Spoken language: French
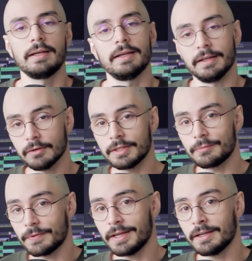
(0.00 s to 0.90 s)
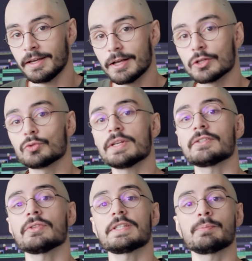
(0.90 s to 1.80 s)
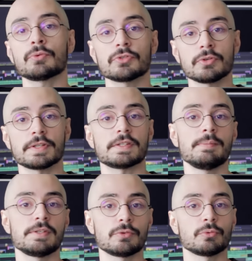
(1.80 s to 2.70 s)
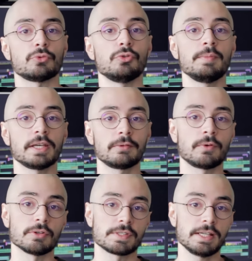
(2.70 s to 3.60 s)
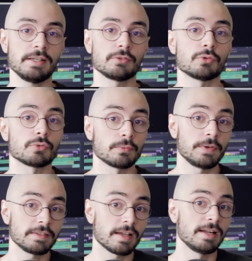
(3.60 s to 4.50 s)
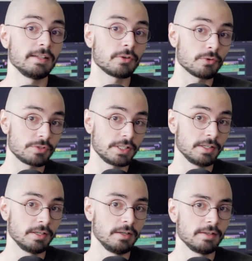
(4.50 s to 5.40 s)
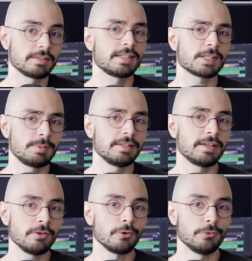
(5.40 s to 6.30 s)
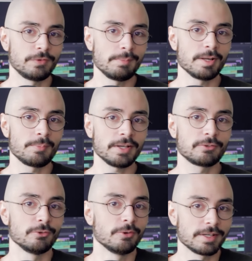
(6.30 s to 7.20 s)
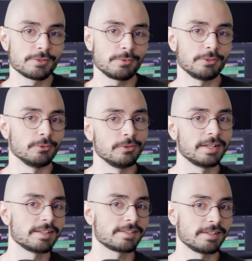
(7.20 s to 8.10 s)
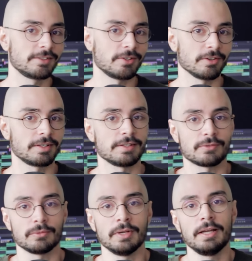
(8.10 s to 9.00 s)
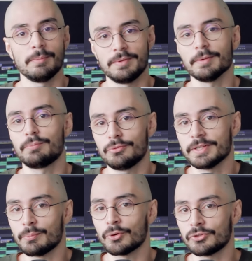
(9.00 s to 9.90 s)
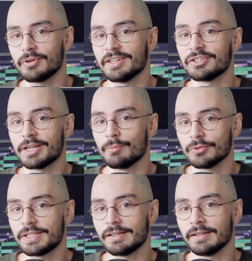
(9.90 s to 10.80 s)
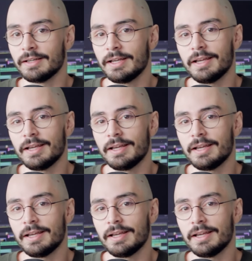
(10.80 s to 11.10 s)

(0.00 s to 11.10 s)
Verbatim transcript: Et en effet, 70% des émissions du numérique français se sont faites à l'étranger, ce qui explique d'ailleurs le faible impact de nos réseaux et de nos data centers, qui sont bien plus importants à l'échelle mondiale.